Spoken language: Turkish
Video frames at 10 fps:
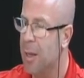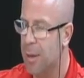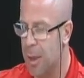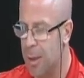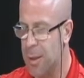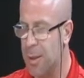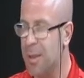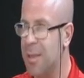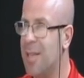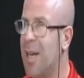taş,
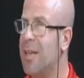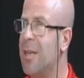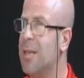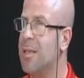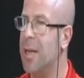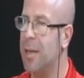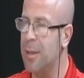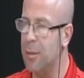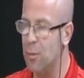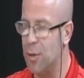siyah
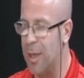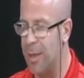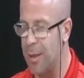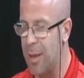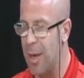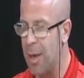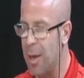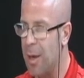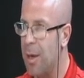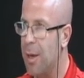taşlarının üzerinde
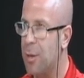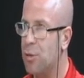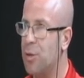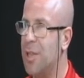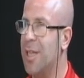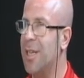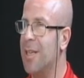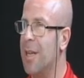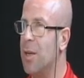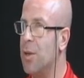şu
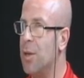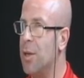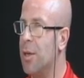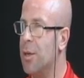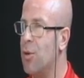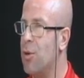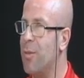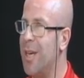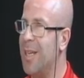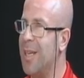şekilde e,
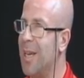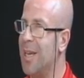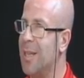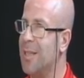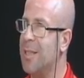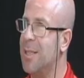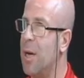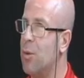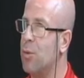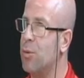görme engellerin
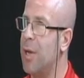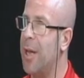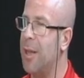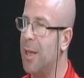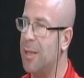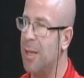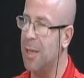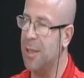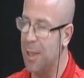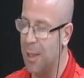siyah olduğunu anlayacağı
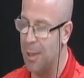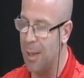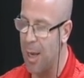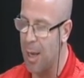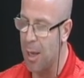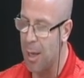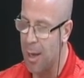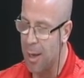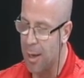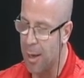şekilde
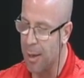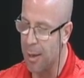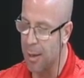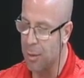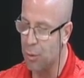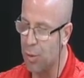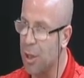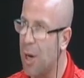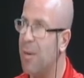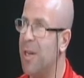e, küçük
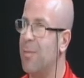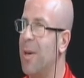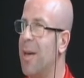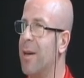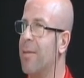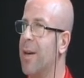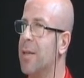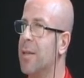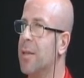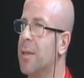kabartmalar var.
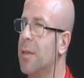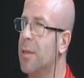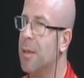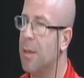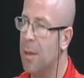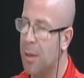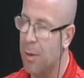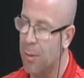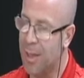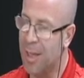Evet.
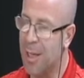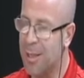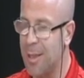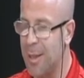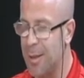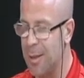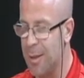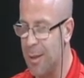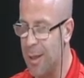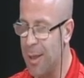Ve taşların
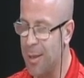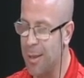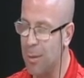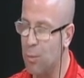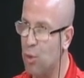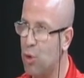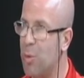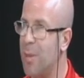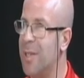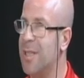yerinden
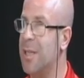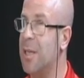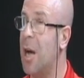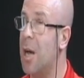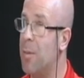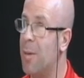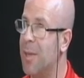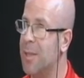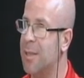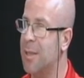düşmemesi,
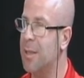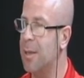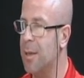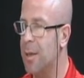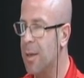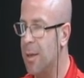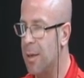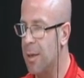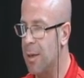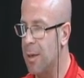kaymaması,
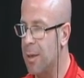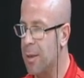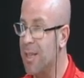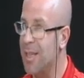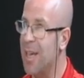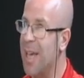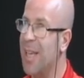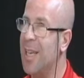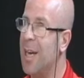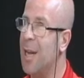
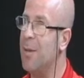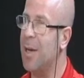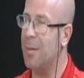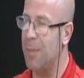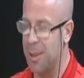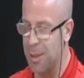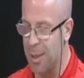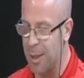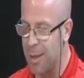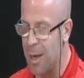engellemek
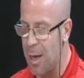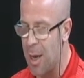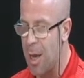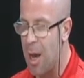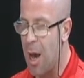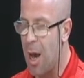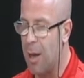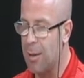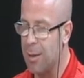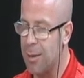amacıyla da
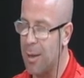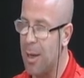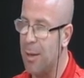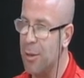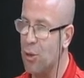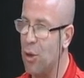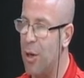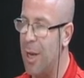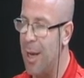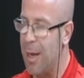altında
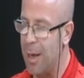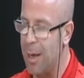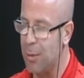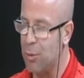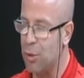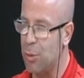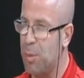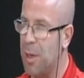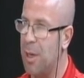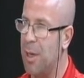şöyle küçük
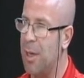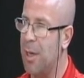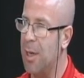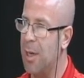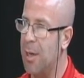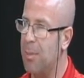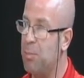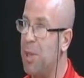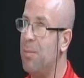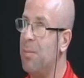bir
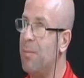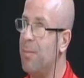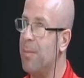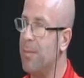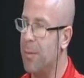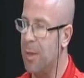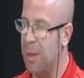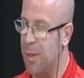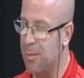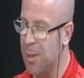pim
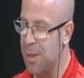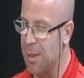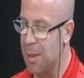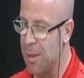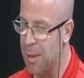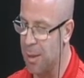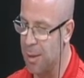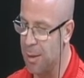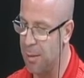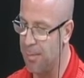dediğimiz
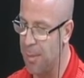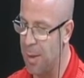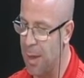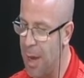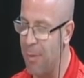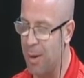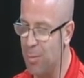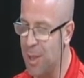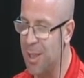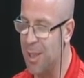mıh gibi evet
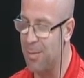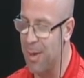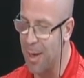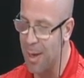mıh gibi